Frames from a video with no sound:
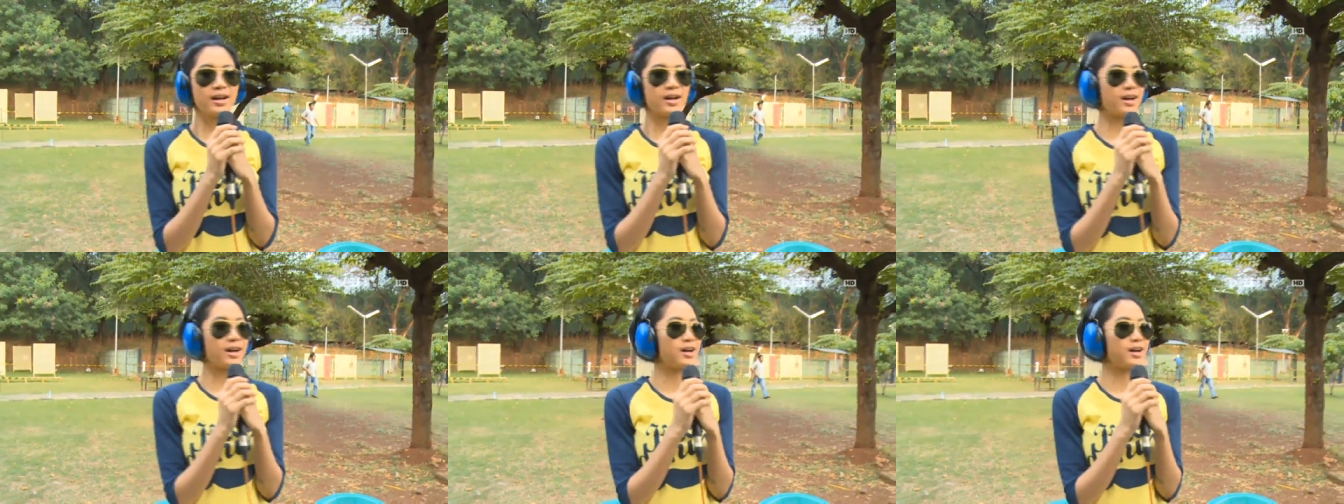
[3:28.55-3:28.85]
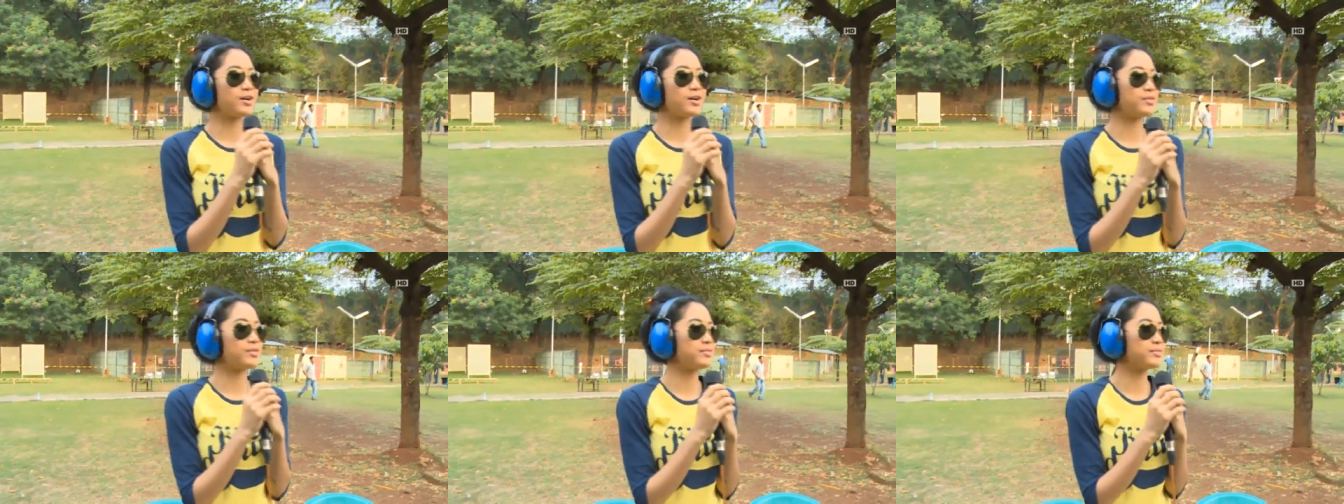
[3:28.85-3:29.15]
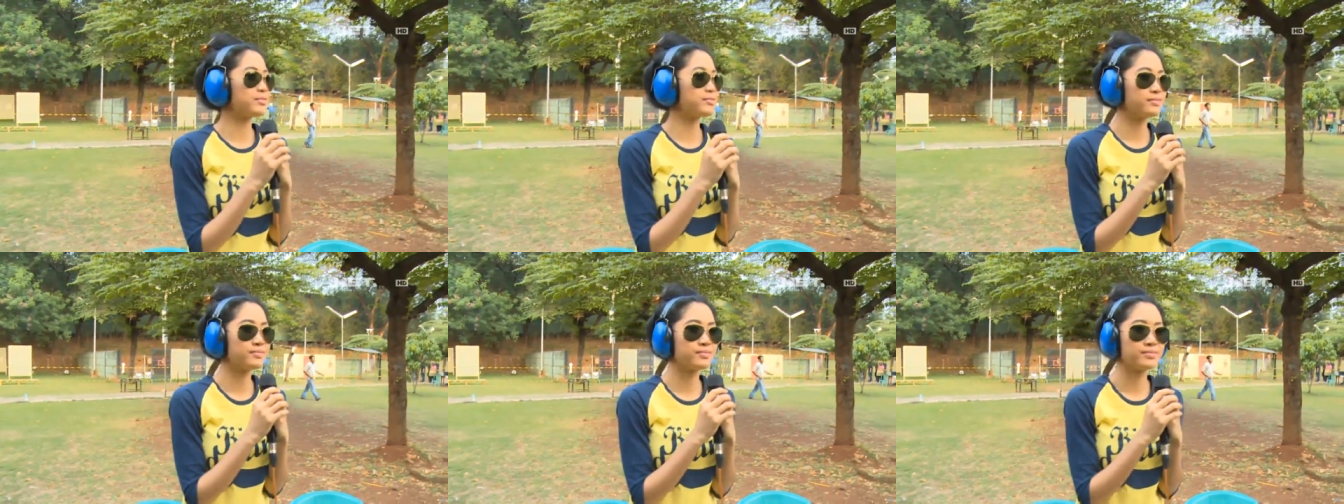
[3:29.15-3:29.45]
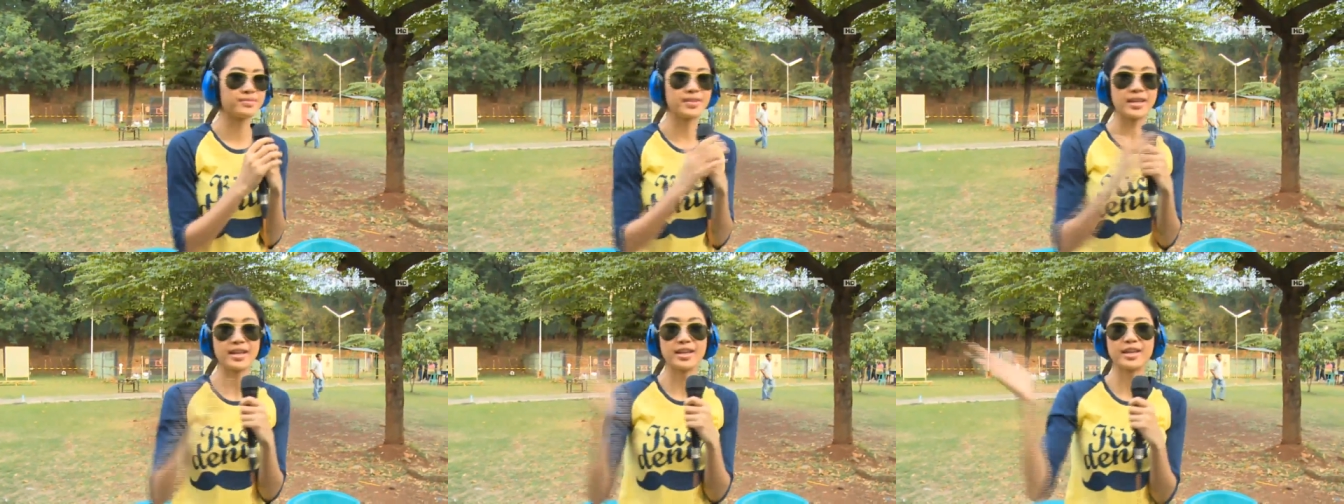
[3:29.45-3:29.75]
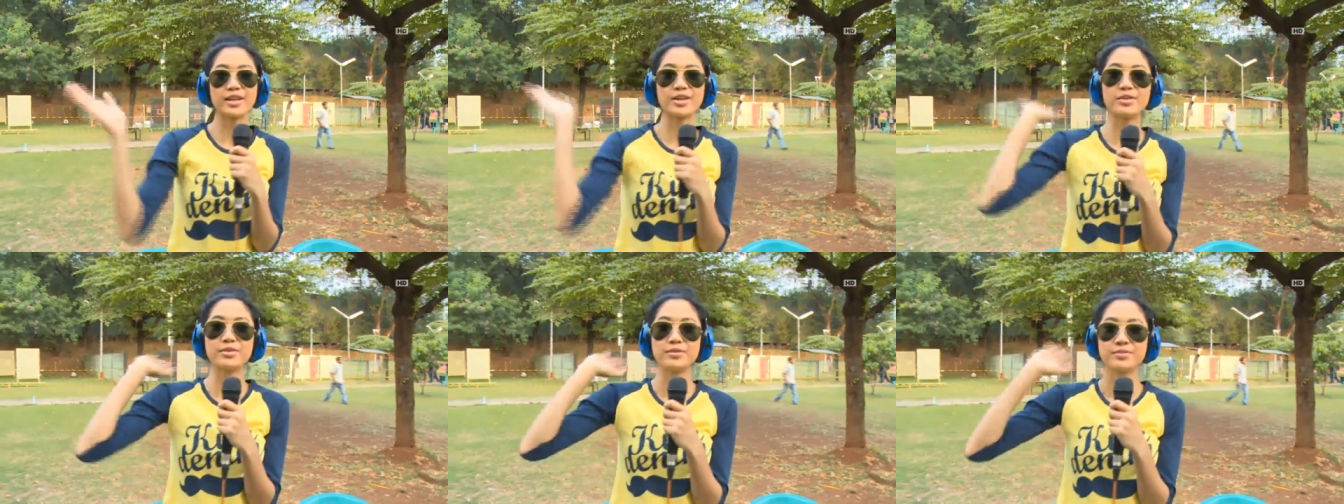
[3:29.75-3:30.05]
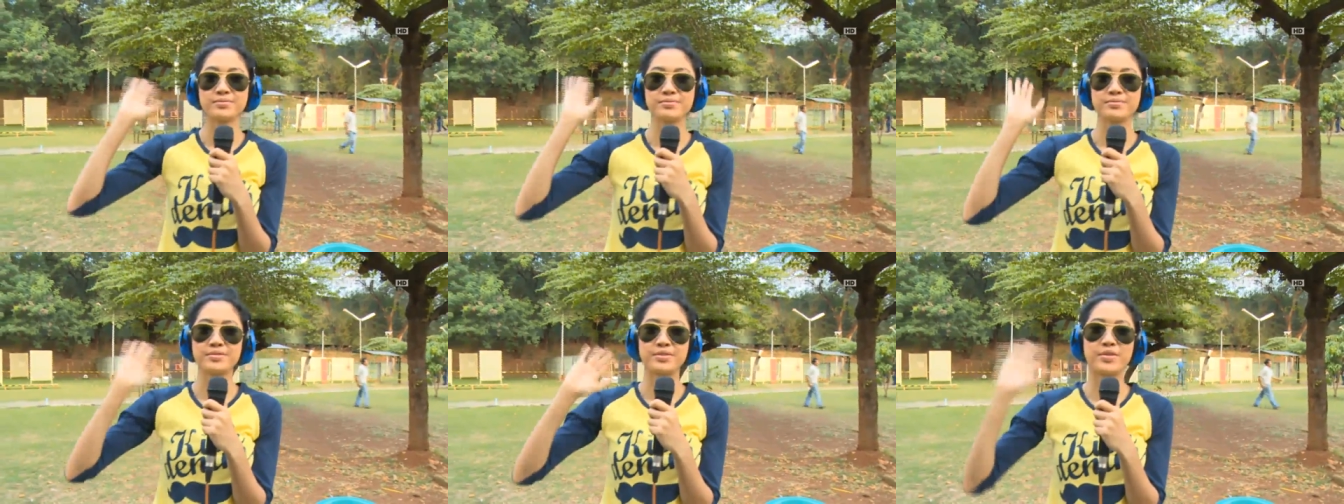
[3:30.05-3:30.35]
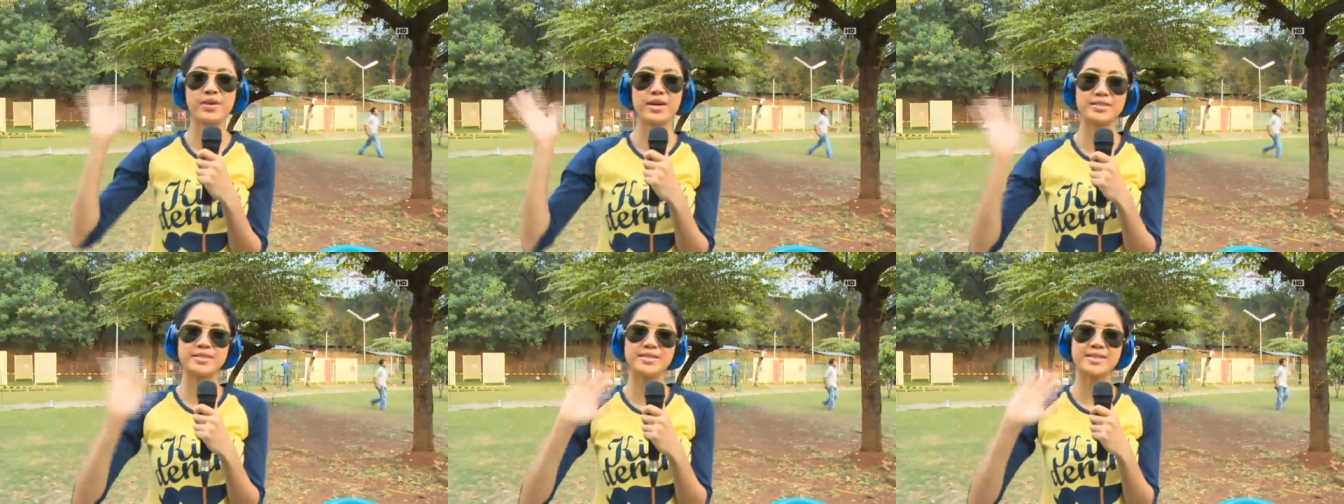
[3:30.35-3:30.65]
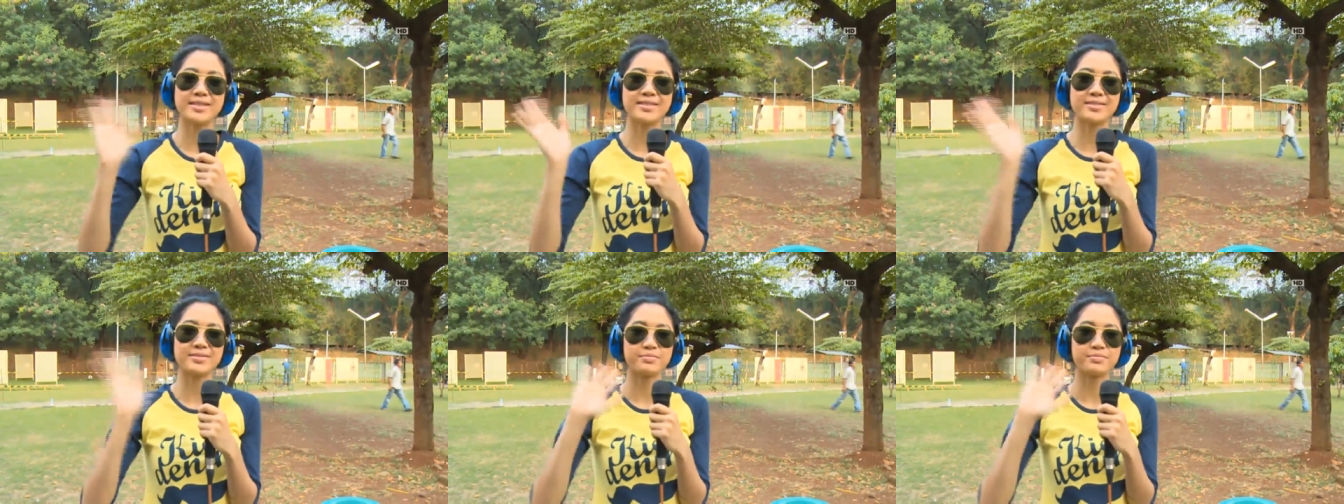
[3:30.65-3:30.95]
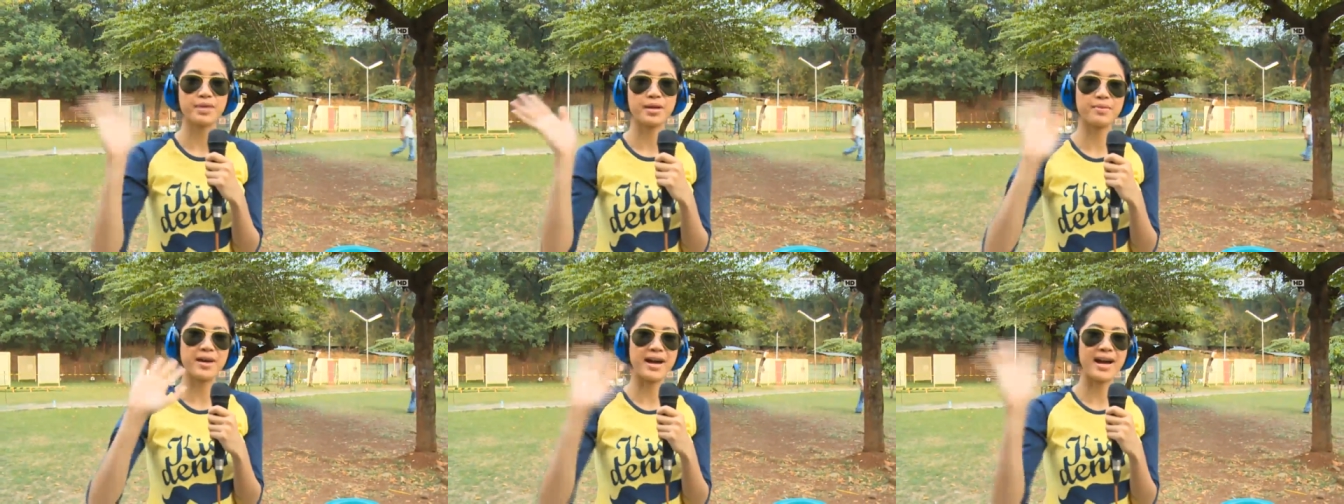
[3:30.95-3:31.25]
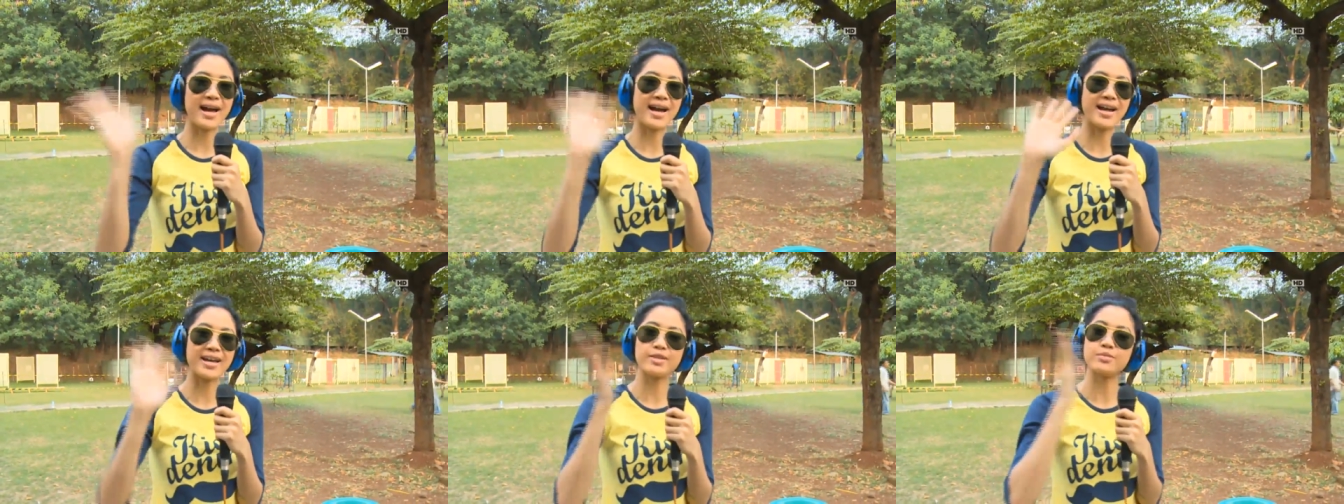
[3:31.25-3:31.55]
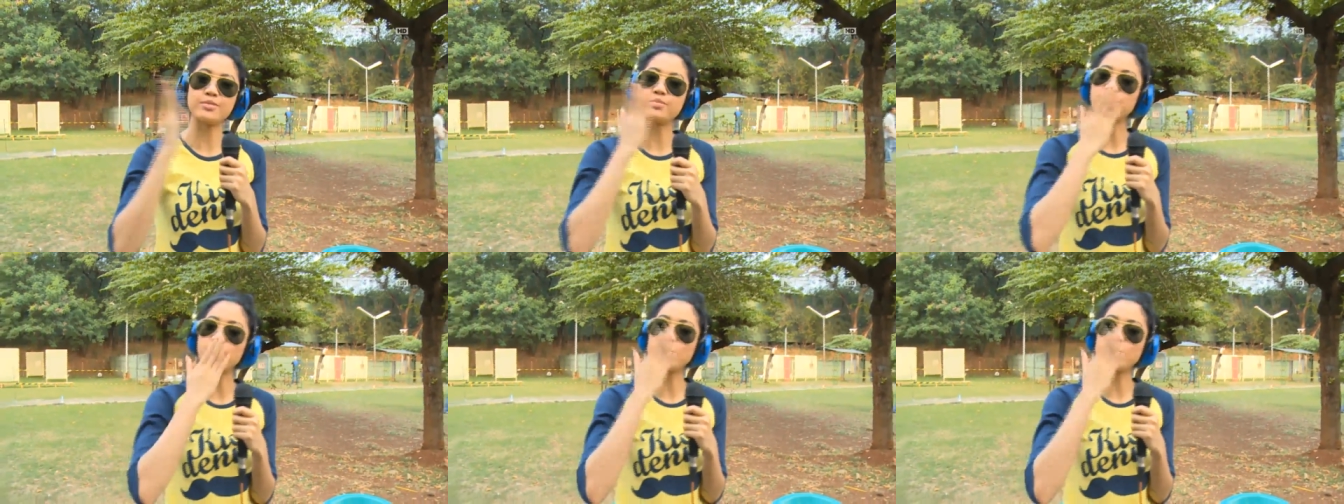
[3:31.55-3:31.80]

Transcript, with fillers: Um, thank you for watching. Bye bye.